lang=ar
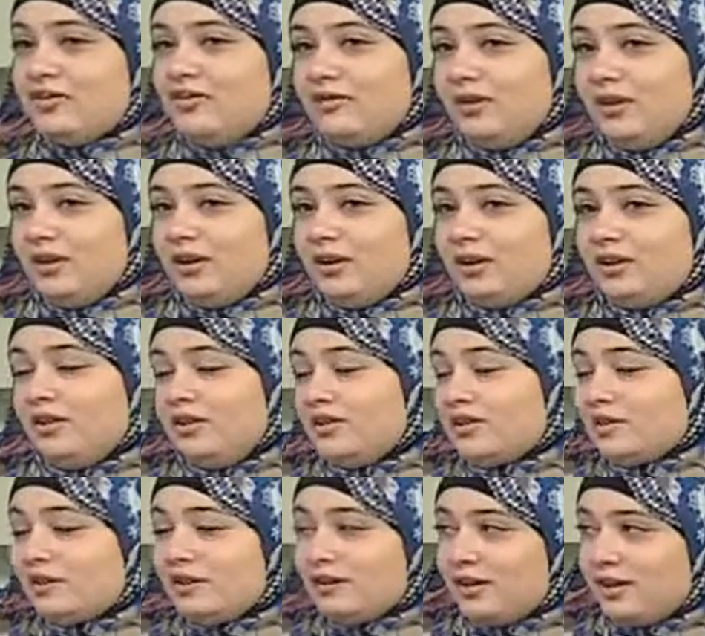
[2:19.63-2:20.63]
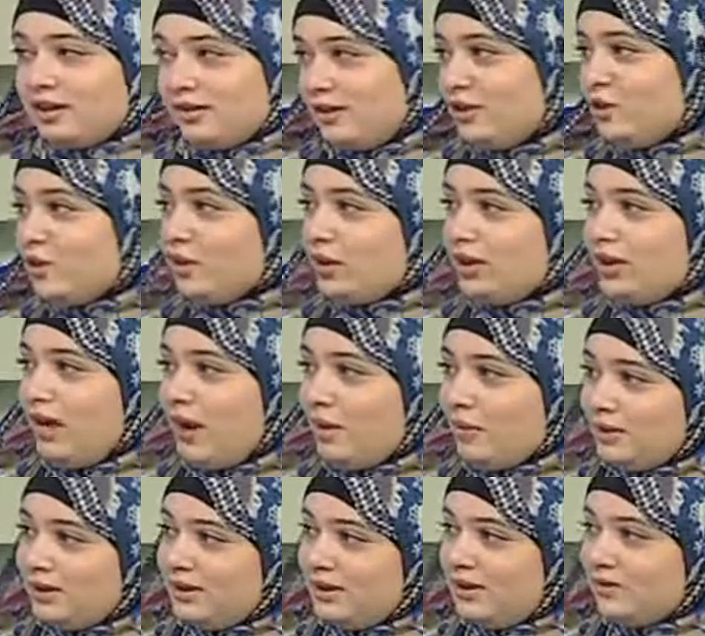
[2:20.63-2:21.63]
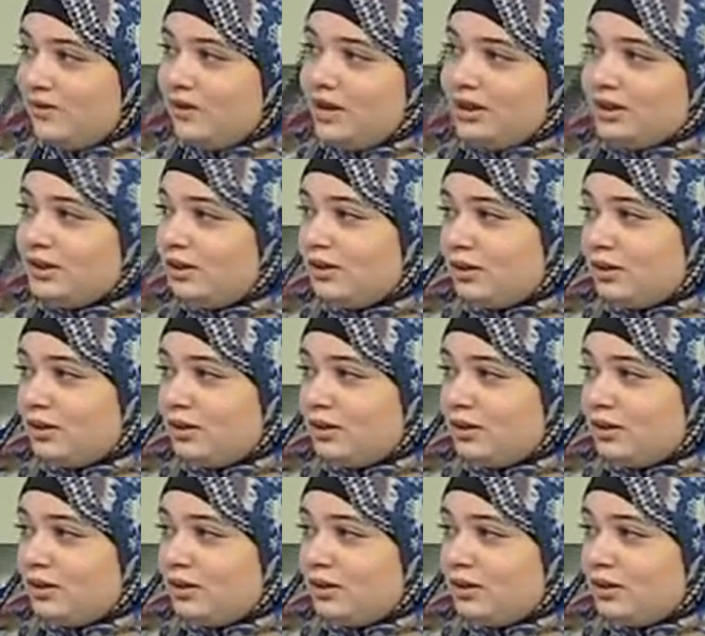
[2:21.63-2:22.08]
فاحنا اصلا خريجين كليه عمليه فقالت